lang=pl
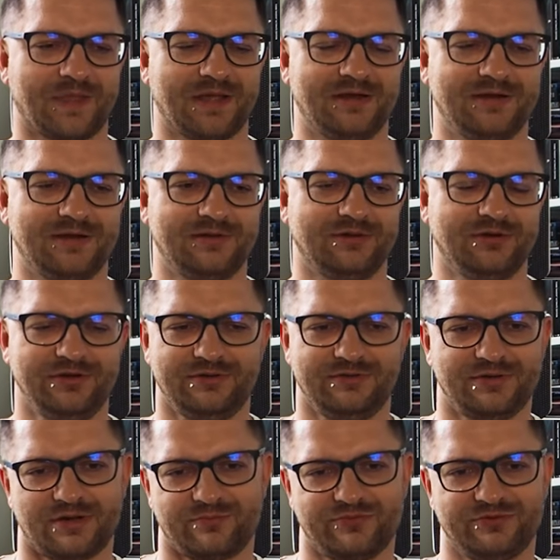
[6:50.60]
E, no i
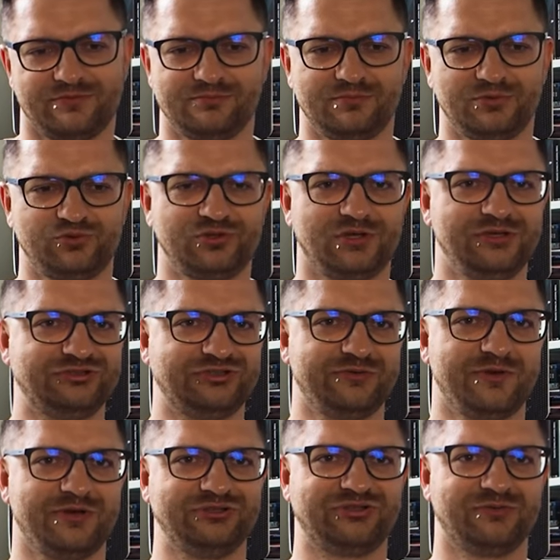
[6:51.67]
jakby czytelnicy
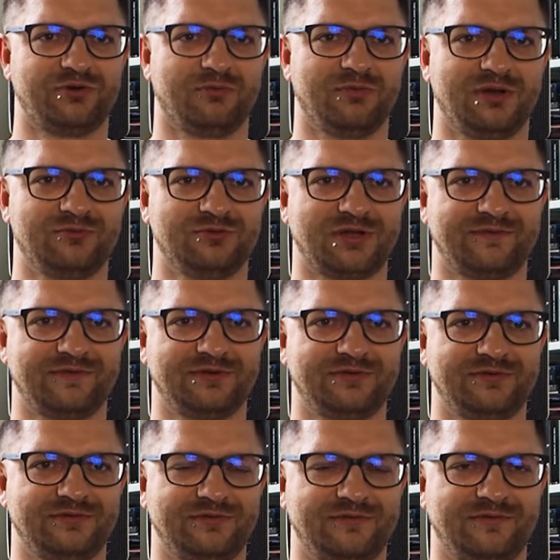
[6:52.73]
nie mieli z tym problemu,
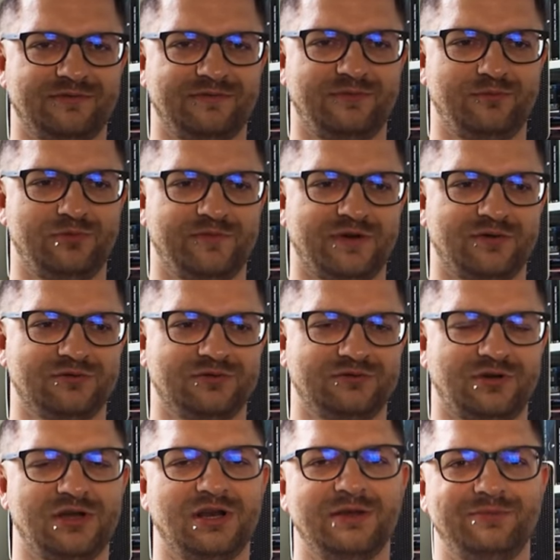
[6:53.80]
nawet e, wpływało to
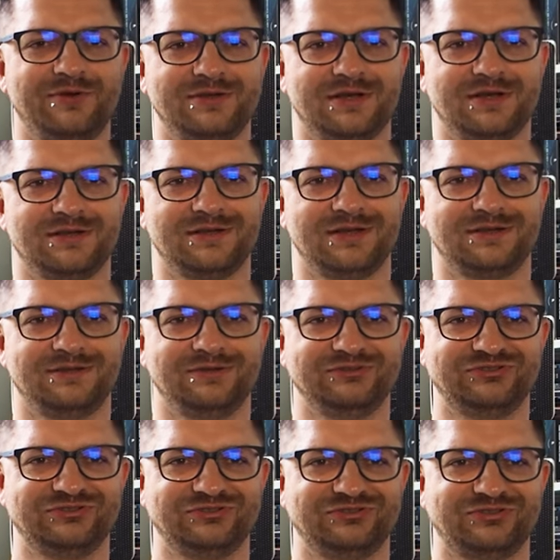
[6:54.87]
trochę lepiej na, na
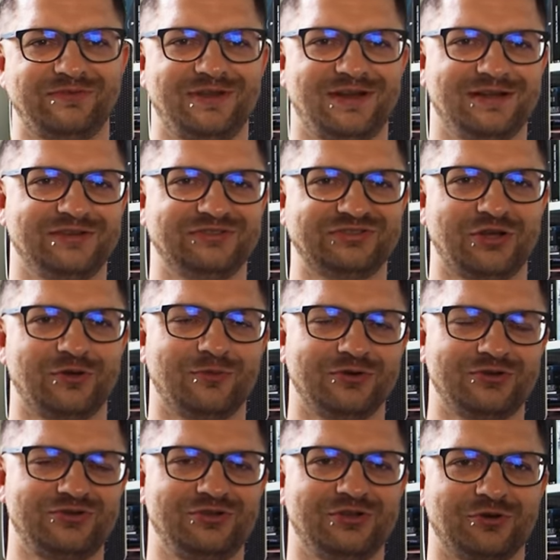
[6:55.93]
zawieranie
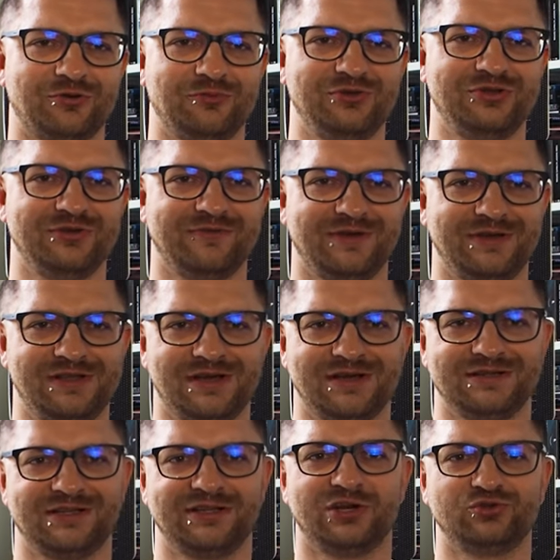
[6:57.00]
znajomości, na komitywę i
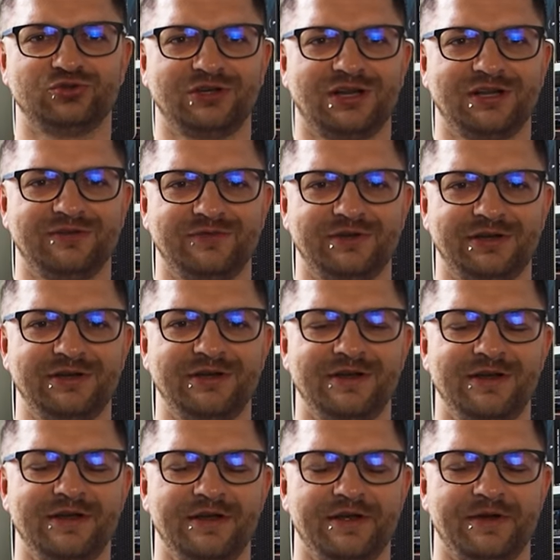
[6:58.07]
na, na dalsze granie w gry.
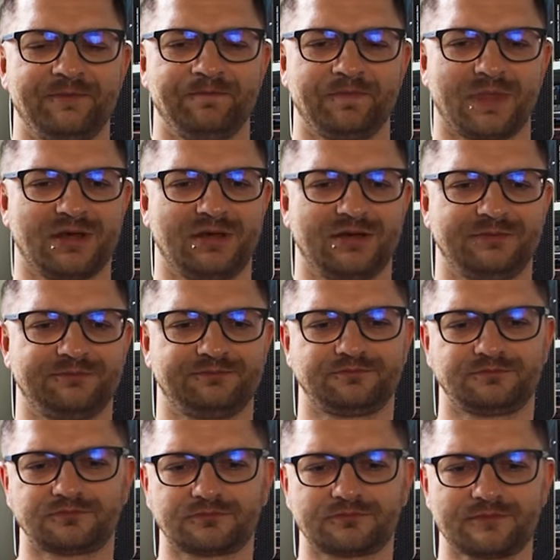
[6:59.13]
E,
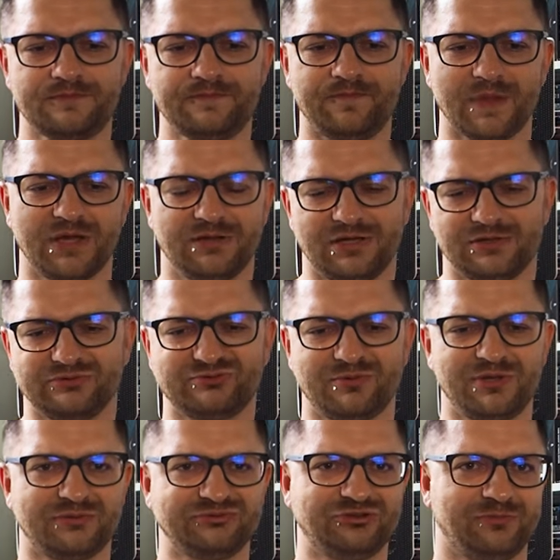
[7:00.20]
no ja to
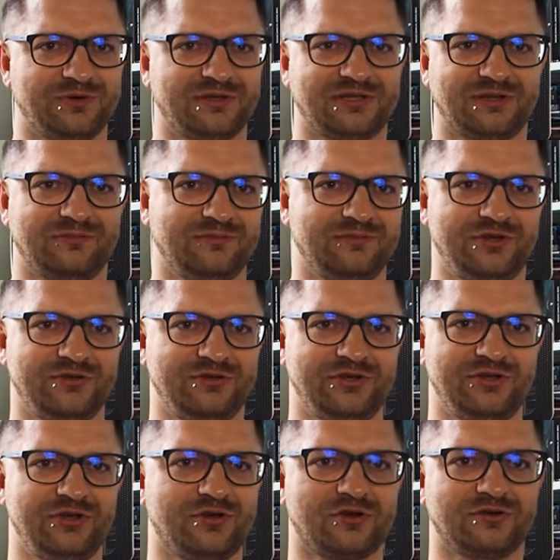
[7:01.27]
wspominam super, tam
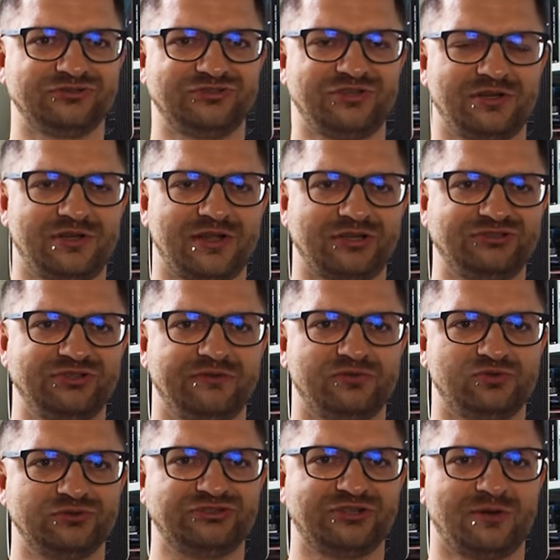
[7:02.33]
nikt nikogo z tej redakcji nie
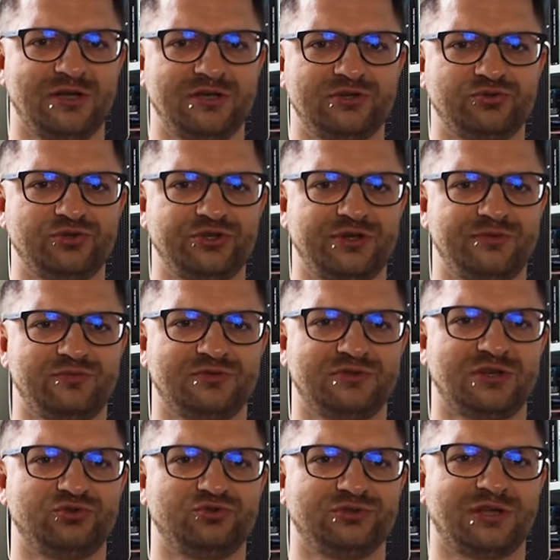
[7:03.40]
wyrzucał, ale jednocześnie było
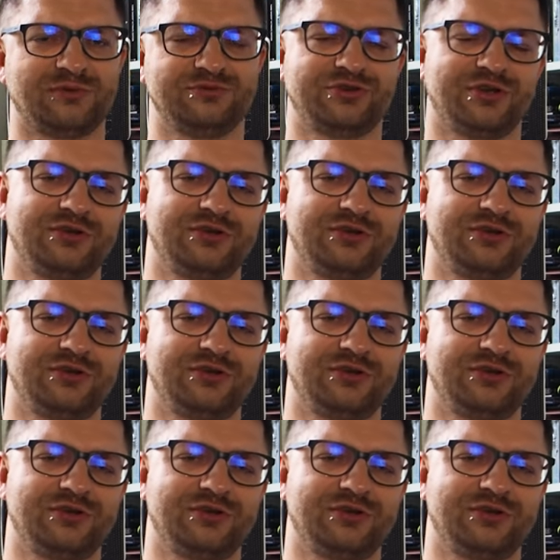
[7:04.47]
tak, że tam się